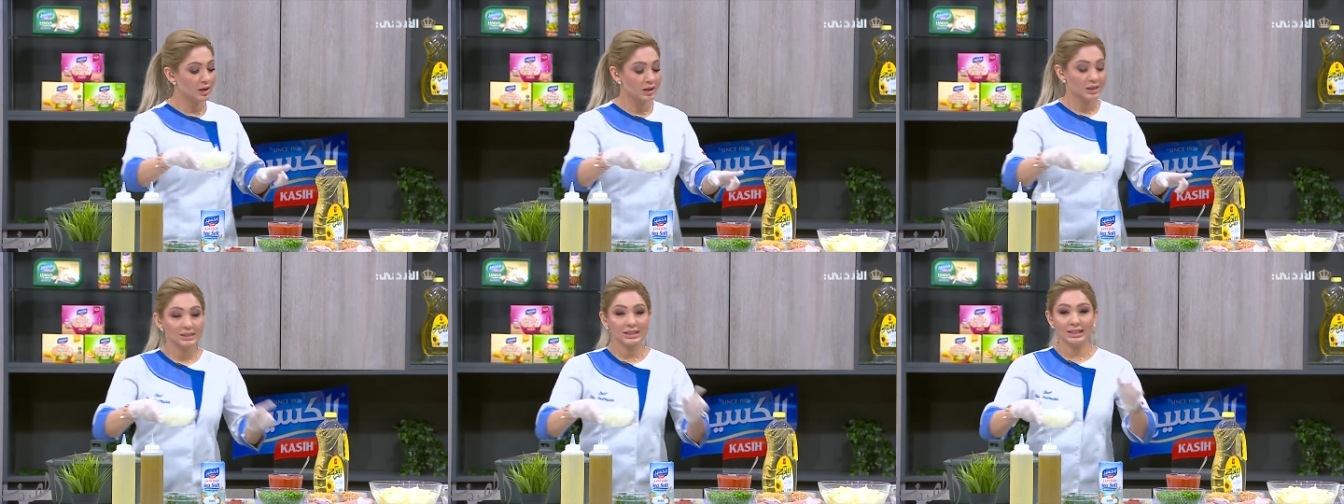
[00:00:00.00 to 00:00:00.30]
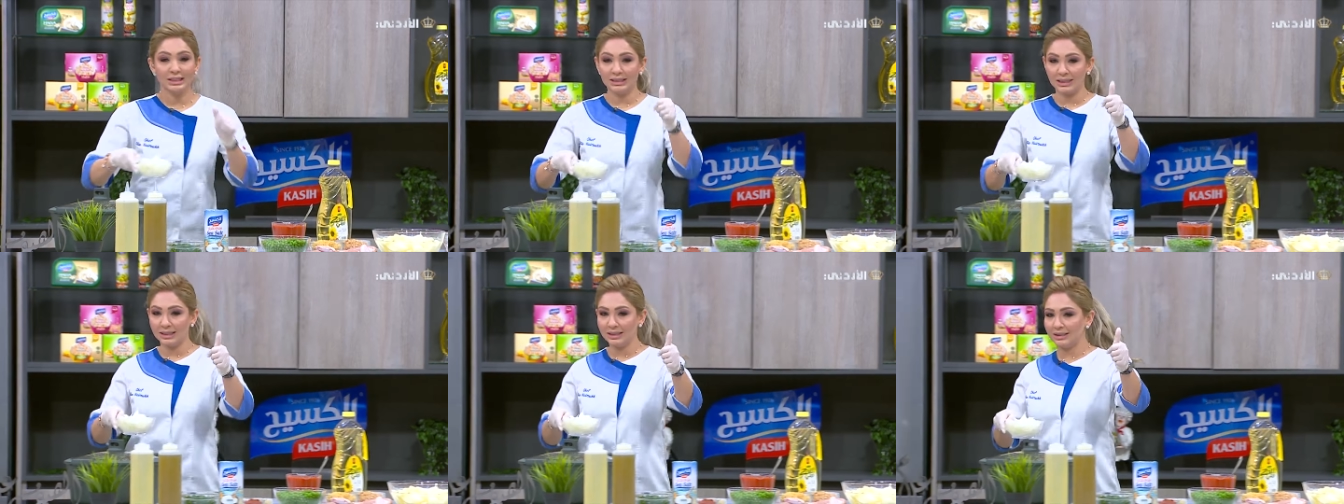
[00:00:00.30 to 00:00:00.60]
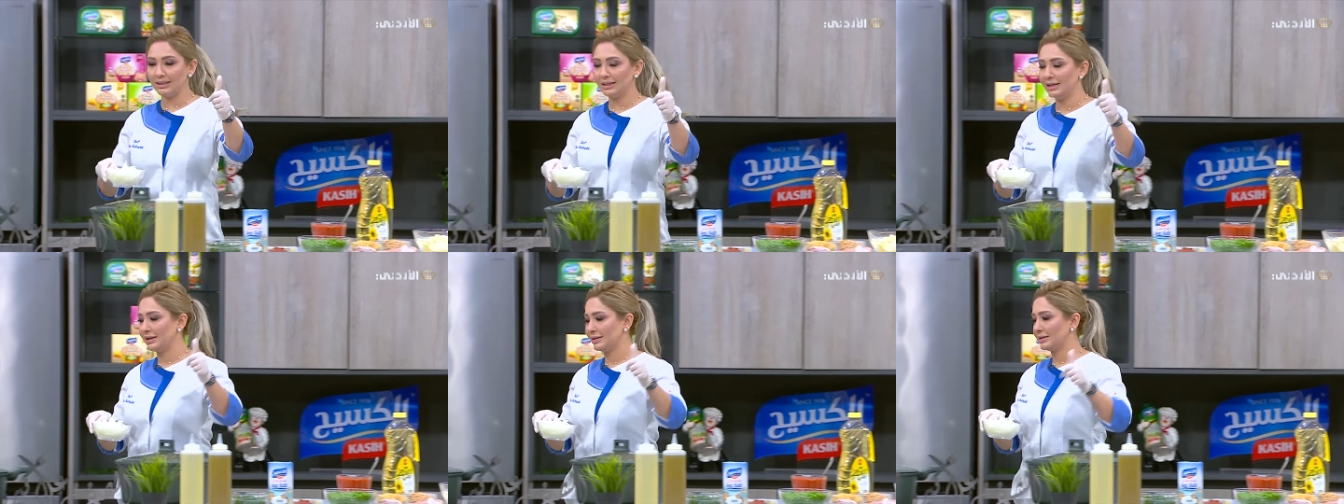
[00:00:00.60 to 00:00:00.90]
زيت
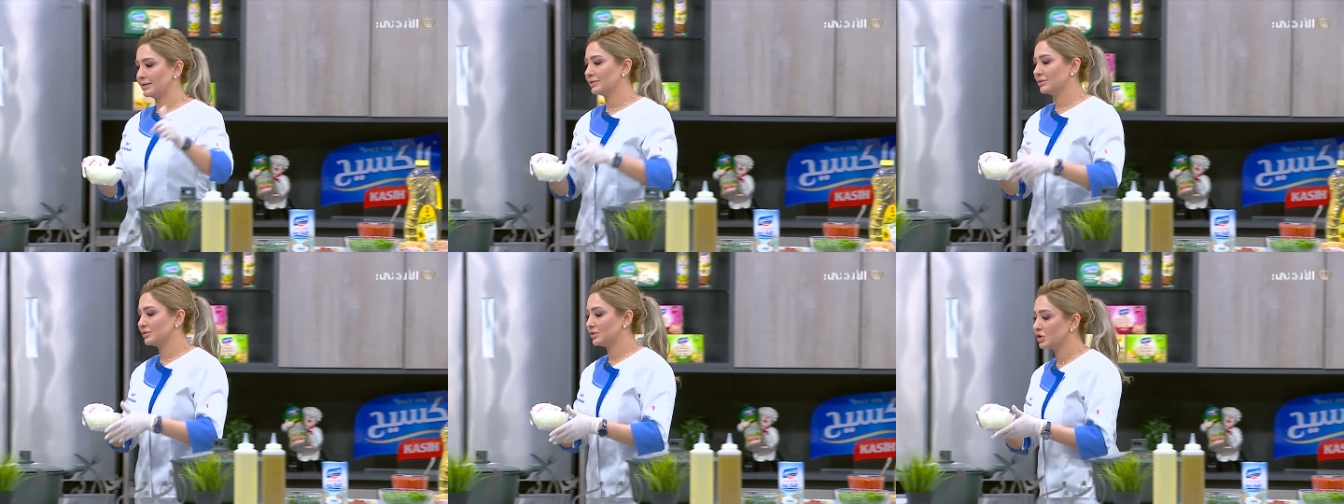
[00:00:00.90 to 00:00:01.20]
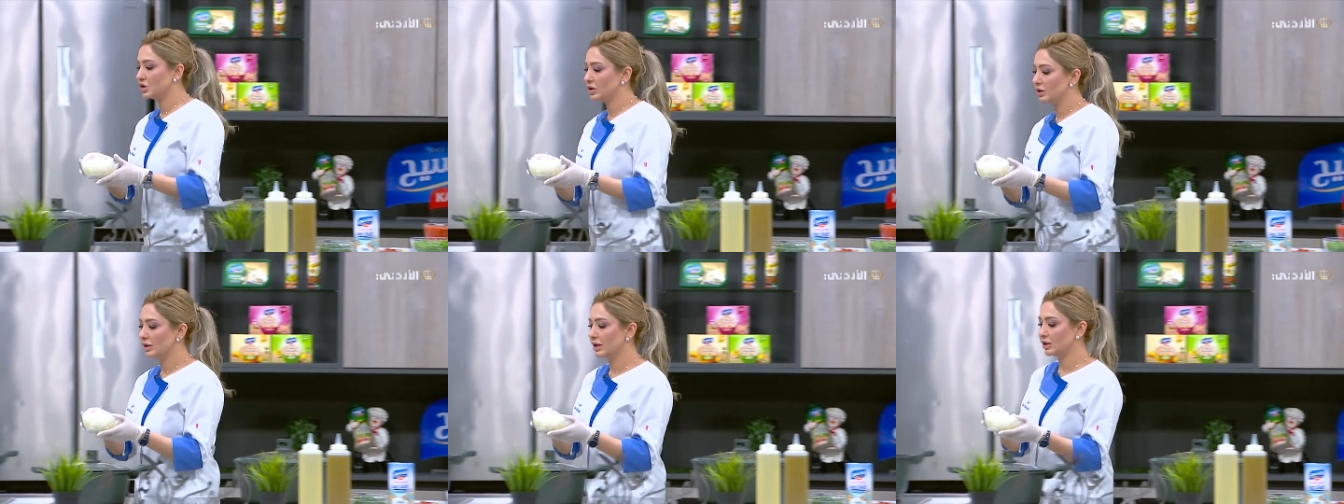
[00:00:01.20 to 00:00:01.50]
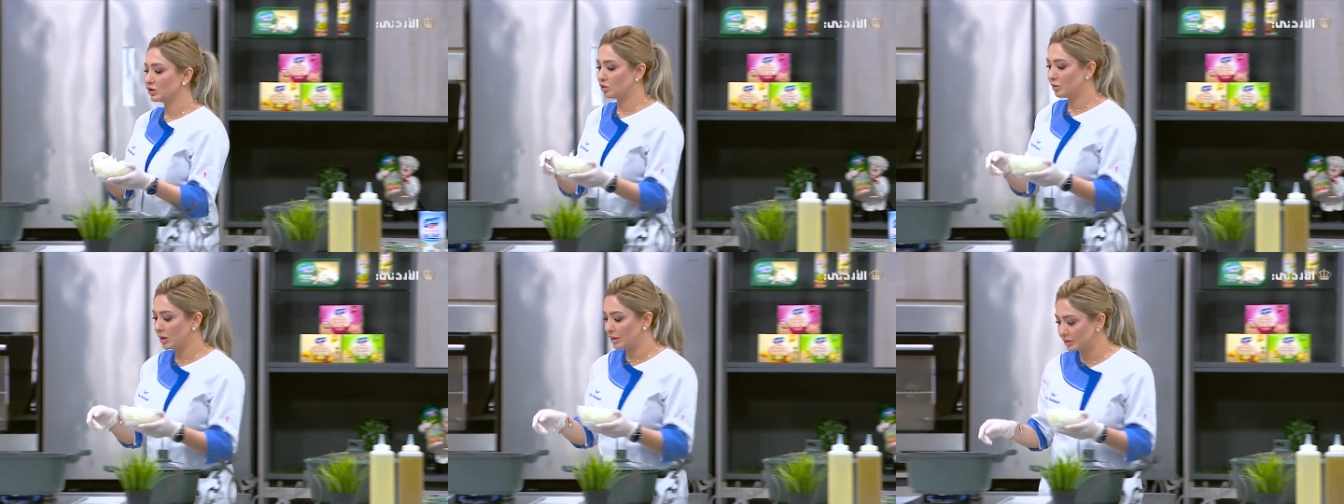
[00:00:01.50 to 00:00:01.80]
زيتي هيك ان شاء الله
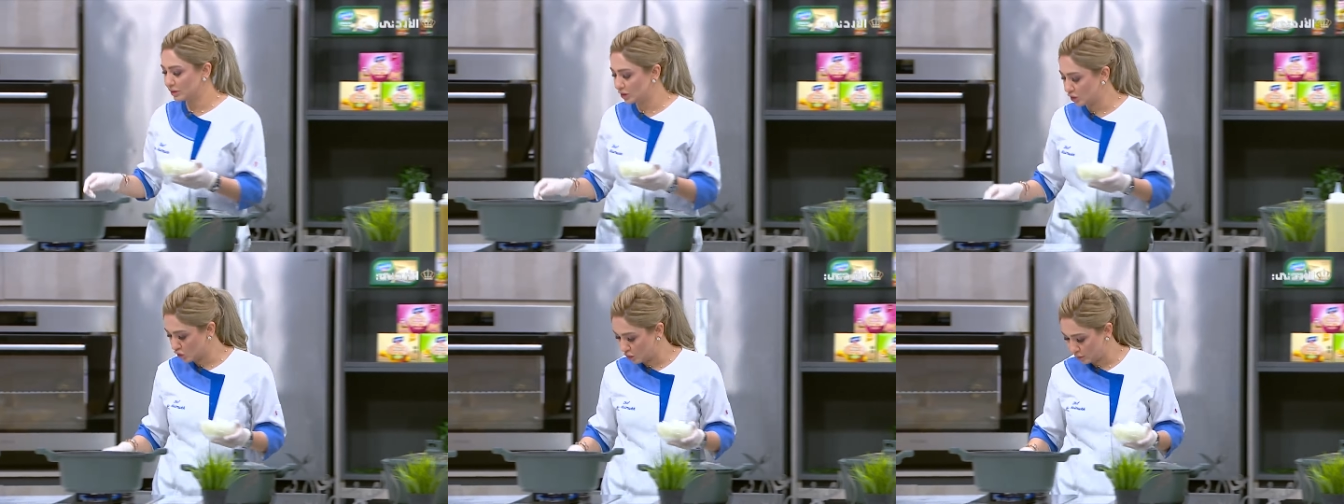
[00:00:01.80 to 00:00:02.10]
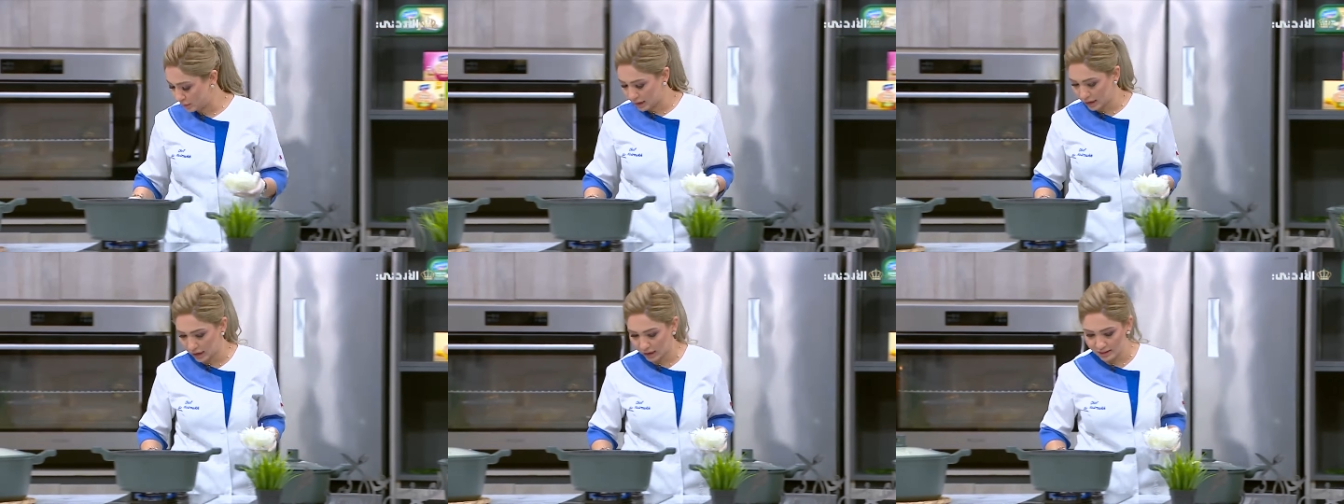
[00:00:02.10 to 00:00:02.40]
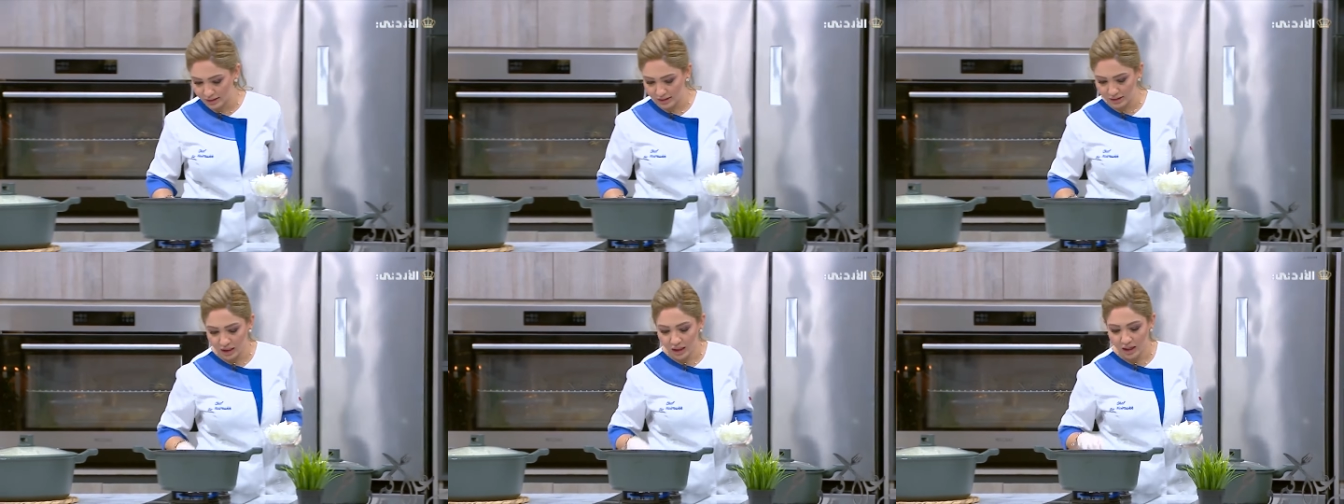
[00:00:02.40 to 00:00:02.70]
انه ما بنلكم الا على
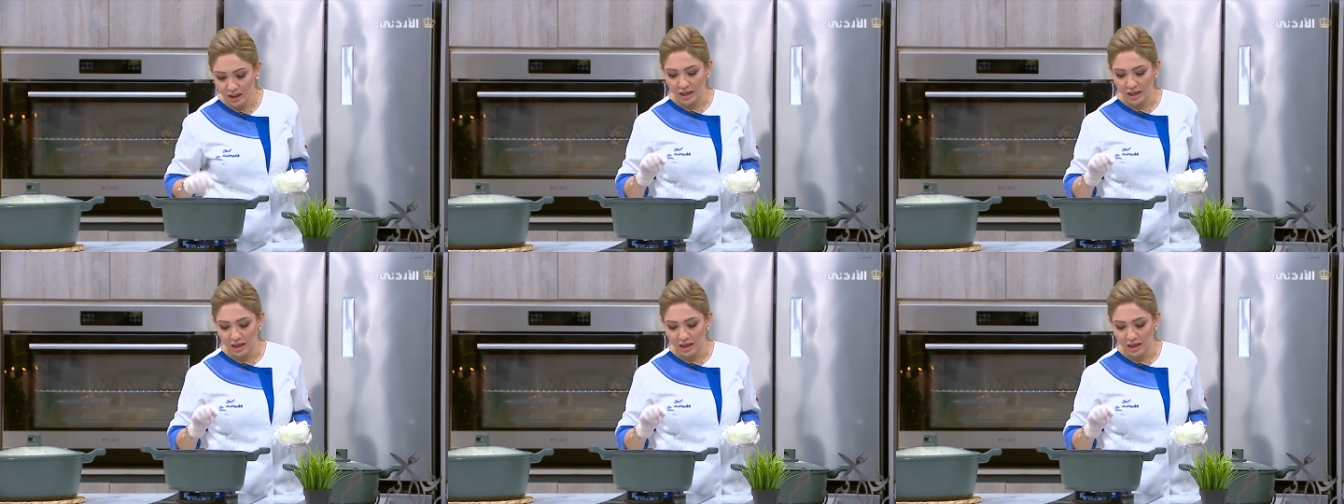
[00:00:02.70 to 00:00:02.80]
الصح